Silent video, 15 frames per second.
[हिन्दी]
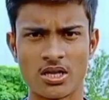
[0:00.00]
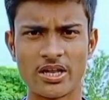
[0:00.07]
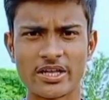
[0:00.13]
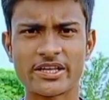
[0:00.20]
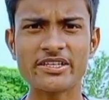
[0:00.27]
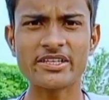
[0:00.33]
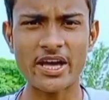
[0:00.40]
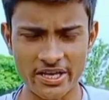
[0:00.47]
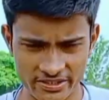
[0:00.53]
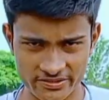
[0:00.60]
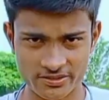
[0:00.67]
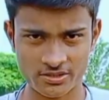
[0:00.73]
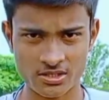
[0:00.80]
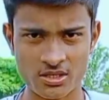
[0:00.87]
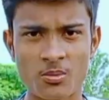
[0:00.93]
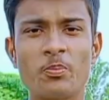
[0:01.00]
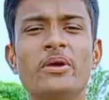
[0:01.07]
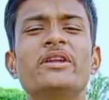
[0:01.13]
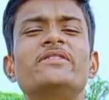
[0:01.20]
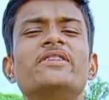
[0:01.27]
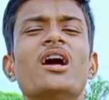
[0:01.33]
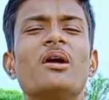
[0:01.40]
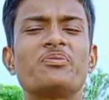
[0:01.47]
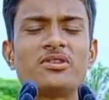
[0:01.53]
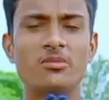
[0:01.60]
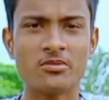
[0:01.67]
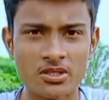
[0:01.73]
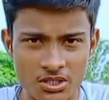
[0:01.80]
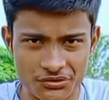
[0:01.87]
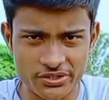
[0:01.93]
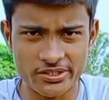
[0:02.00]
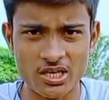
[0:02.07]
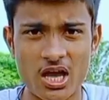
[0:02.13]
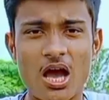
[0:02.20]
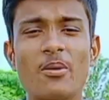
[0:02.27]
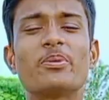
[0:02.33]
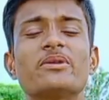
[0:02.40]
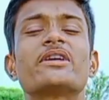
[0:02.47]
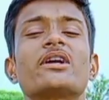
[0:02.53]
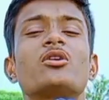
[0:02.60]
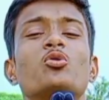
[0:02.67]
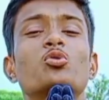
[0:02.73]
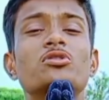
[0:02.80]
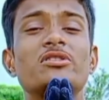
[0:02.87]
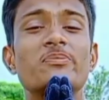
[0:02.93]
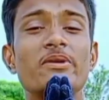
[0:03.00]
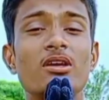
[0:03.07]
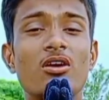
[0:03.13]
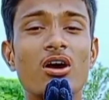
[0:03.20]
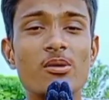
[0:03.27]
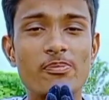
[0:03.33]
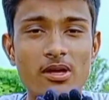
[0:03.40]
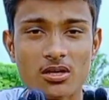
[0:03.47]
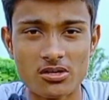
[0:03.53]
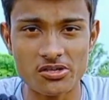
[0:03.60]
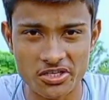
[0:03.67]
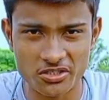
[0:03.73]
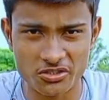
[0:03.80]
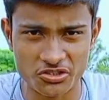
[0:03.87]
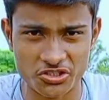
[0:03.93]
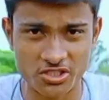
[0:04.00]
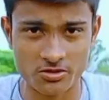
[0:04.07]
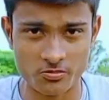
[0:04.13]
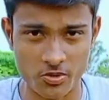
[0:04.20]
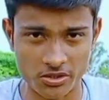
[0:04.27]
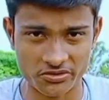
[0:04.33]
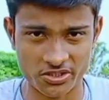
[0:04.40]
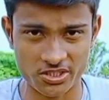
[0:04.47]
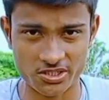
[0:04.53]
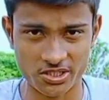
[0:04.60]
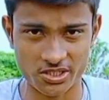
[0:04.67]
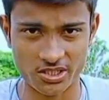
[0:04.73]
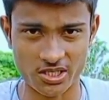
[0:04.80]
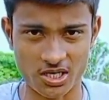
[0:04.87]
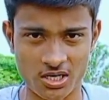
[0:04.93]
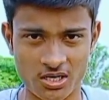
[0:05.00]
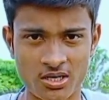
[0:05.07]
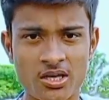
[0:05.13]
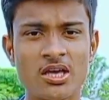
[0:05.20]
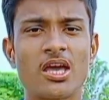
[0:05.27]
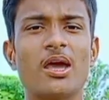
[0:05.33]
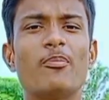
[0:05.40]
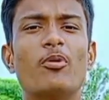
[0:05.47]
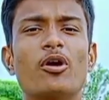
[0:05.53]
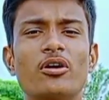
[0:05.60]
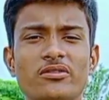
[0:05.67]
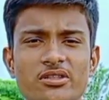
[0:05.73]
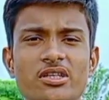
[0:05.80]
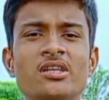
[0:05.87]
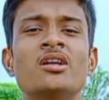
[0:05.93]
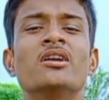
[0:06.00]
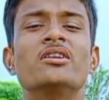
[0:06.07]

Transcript: लेकिन गाइज फिर से आपसे मिनती आप ऐसा कुछ भी घर पे करने की कोशिश मत कीजिएगा ये बहुत ही